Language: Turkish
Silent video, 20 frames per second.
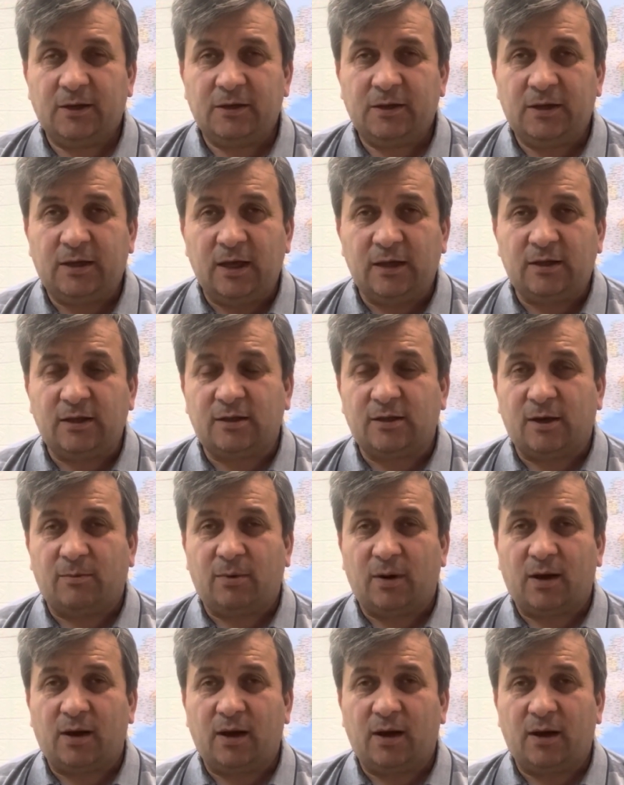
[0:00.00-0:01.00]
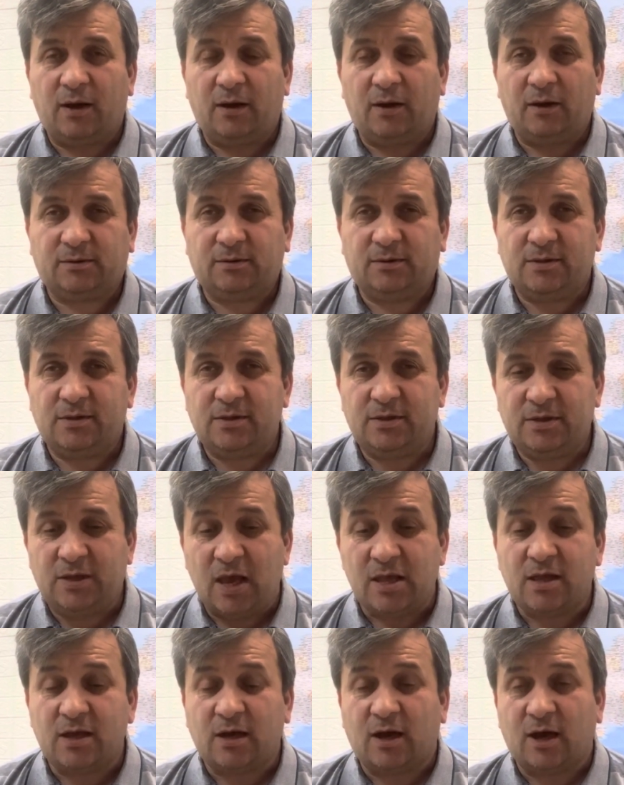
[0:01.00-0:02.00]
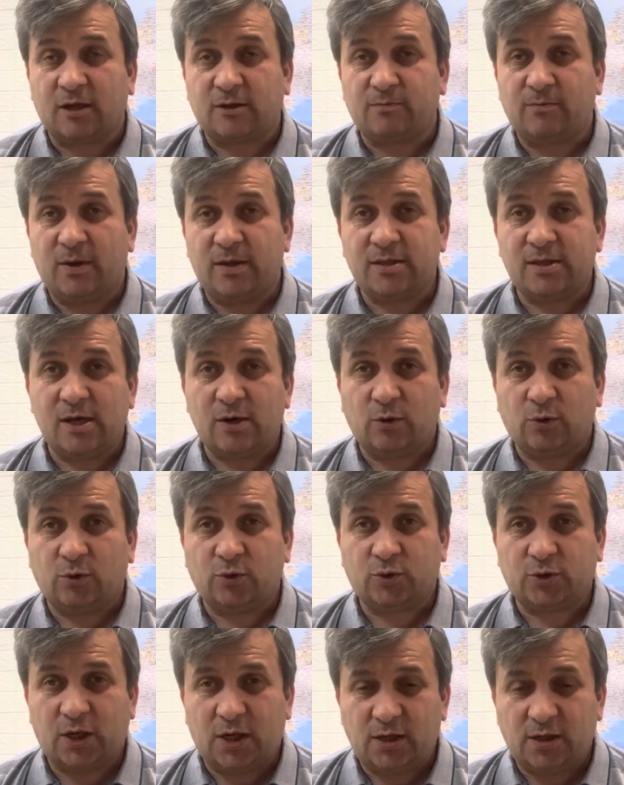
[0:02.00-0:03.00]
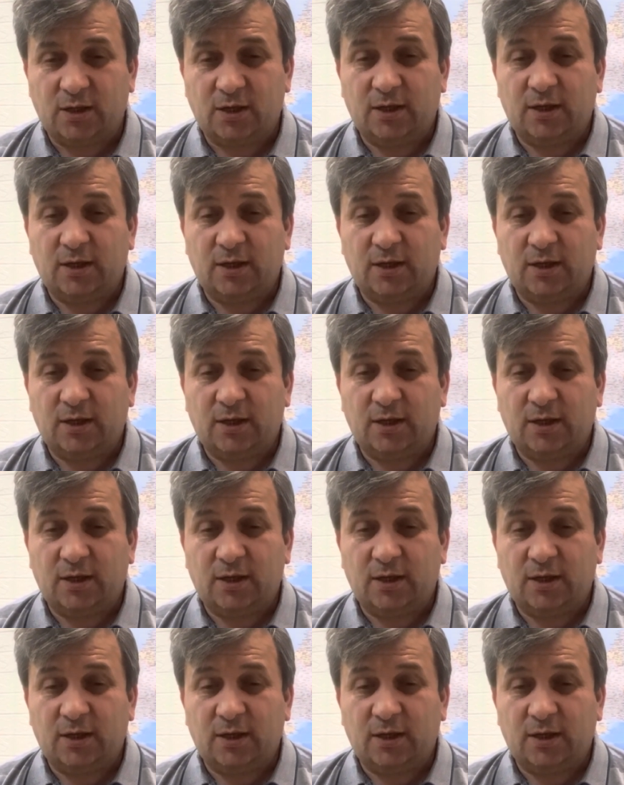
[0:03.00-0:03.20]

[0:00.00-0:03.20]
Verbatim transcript: 7 tabaka, 7 katmandan oluşan